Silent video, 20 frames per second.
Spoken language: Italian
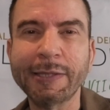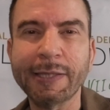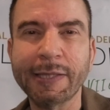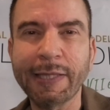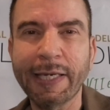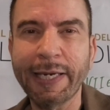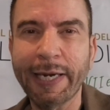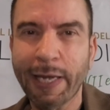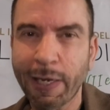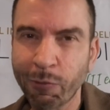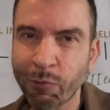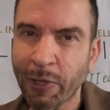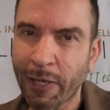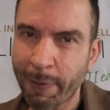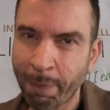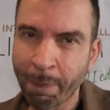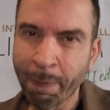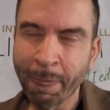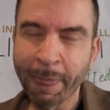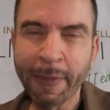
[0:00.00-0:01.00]
di seta nera è
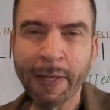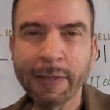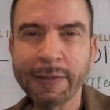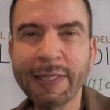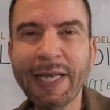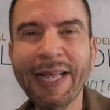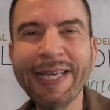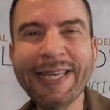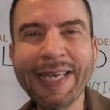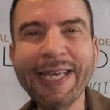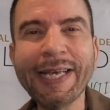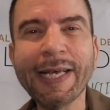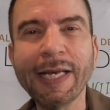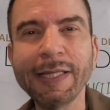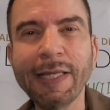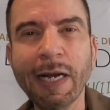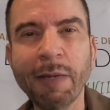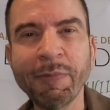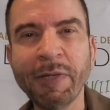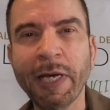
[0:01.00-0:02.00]
una delle
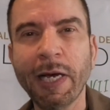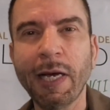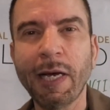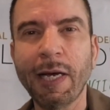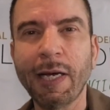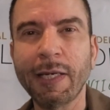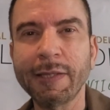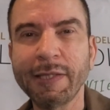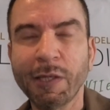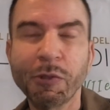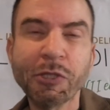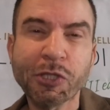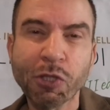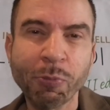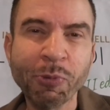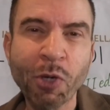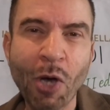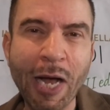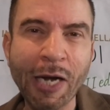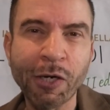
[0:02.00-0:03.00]
chicche mia, di
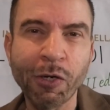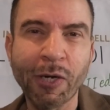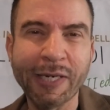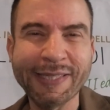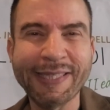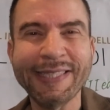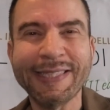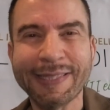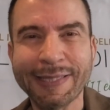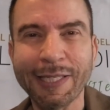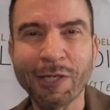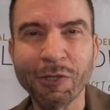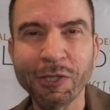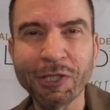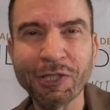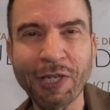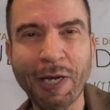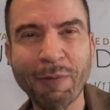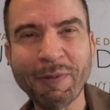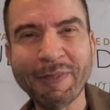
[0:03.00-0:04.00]
questo mio anno artistico,
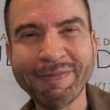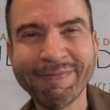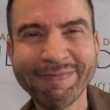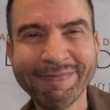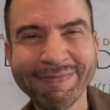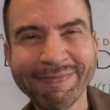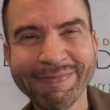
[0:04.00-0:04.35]
diciamo.